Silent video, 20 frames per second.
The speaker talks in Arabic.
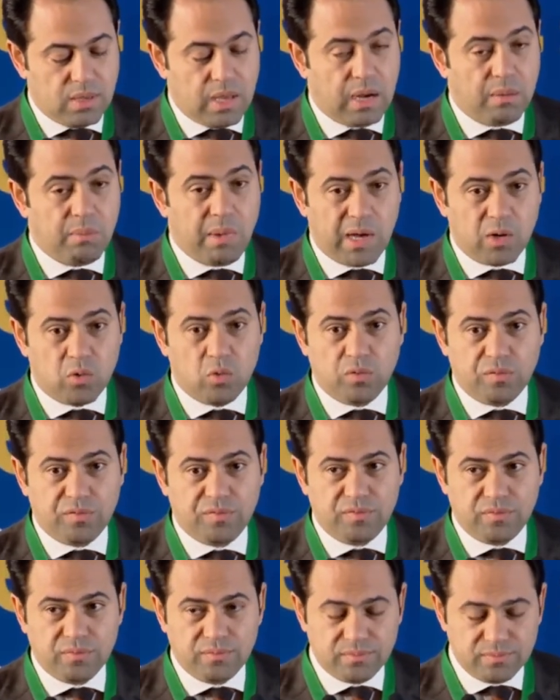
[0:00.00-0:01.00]

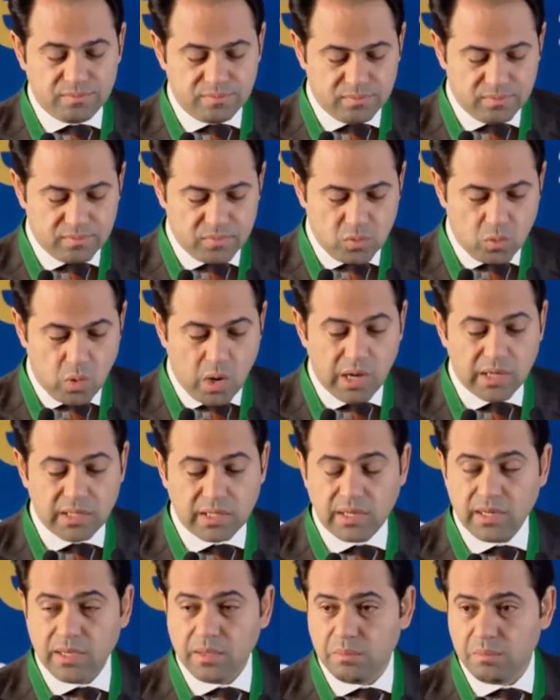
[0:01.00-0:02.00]
المعروف
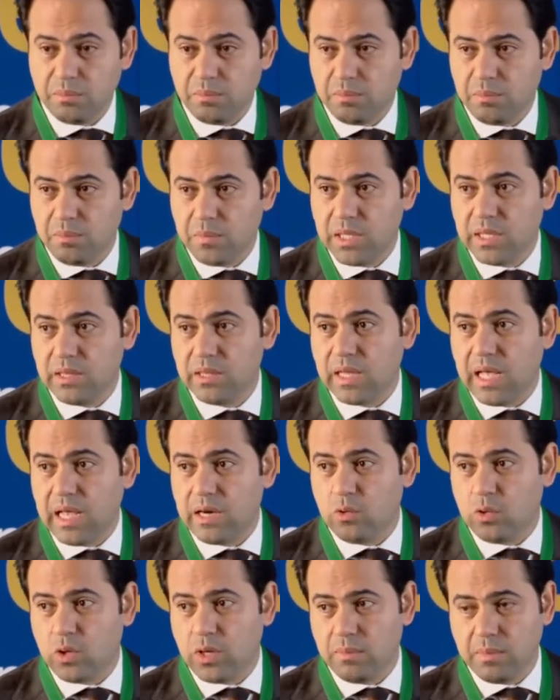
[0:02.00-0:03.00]
وغيرهم من
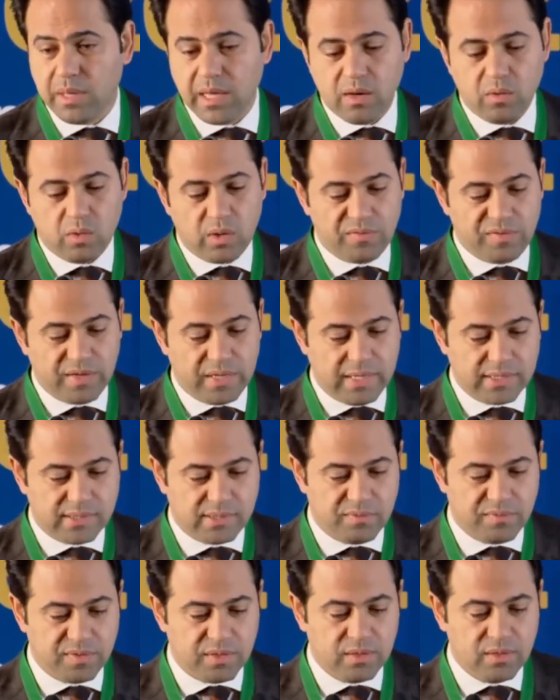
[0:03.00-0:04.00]
العلماء
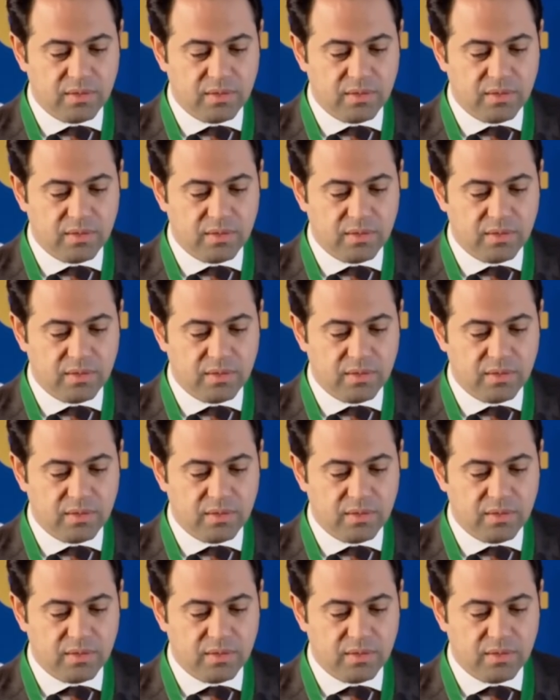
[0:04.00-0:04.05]
والفلاسفه